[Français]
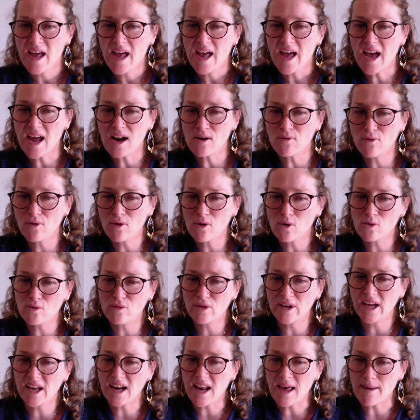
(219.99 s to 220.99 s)
Elle veut
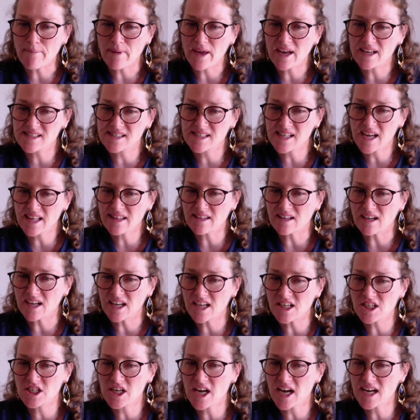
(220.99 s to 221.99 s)
ouvrir la persienne,
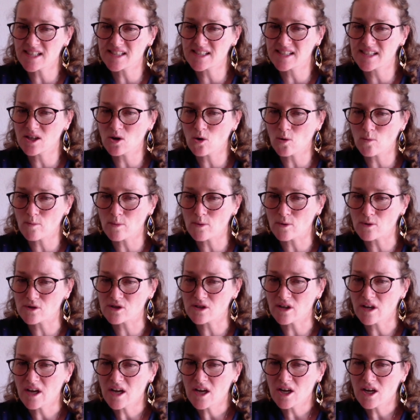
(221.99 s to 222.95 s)
l'échelle s'y oppose.